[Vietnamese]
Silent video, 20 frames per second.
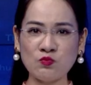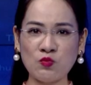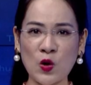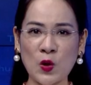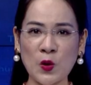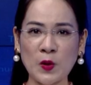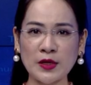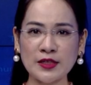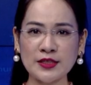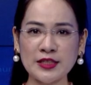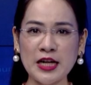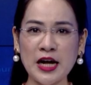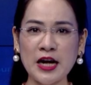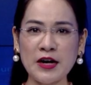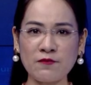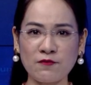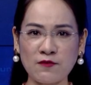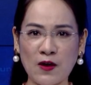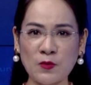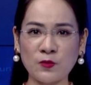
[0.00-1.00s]
bộ giữa
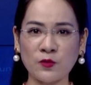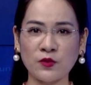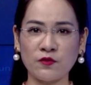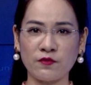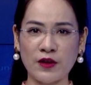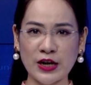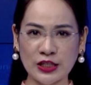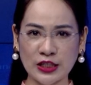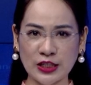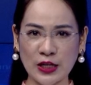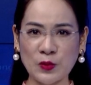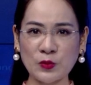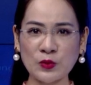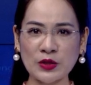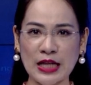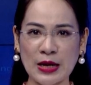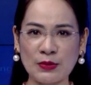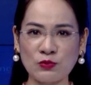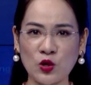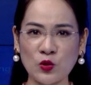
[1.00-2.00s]
phòng và chống
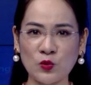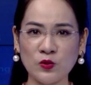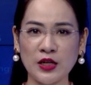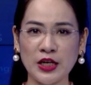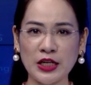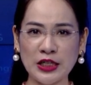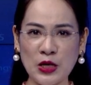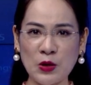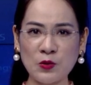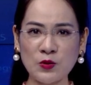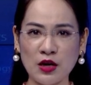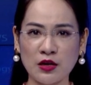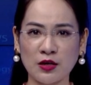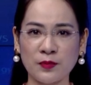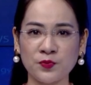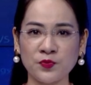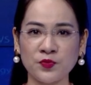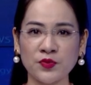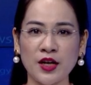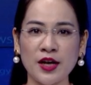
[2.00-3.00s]
tham nhũng tiêu cực,
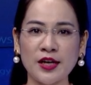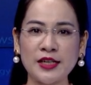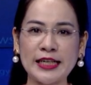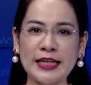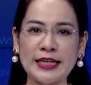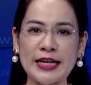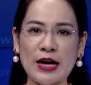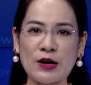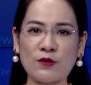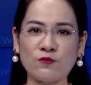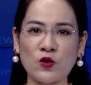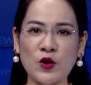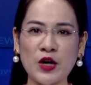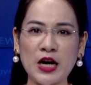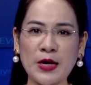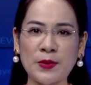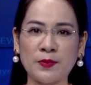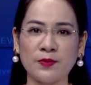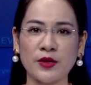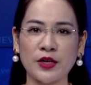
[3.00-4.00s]
chỉ đạo phối
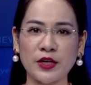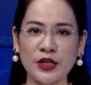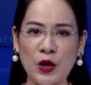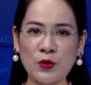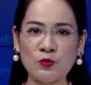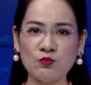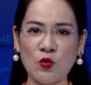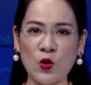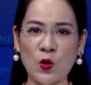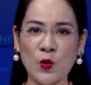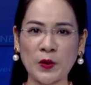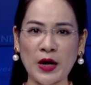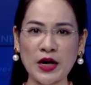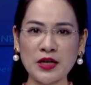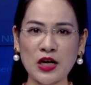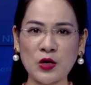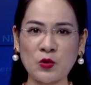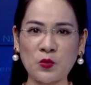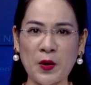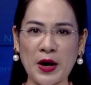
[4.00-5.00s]
hợp đồng bộ các
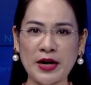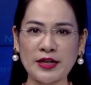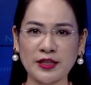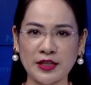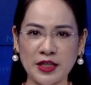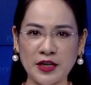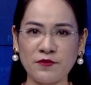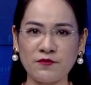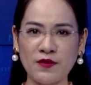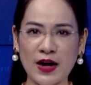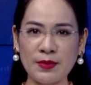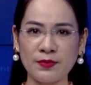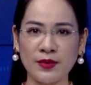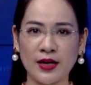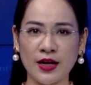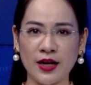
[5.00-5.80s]
cơ quan tư pháp,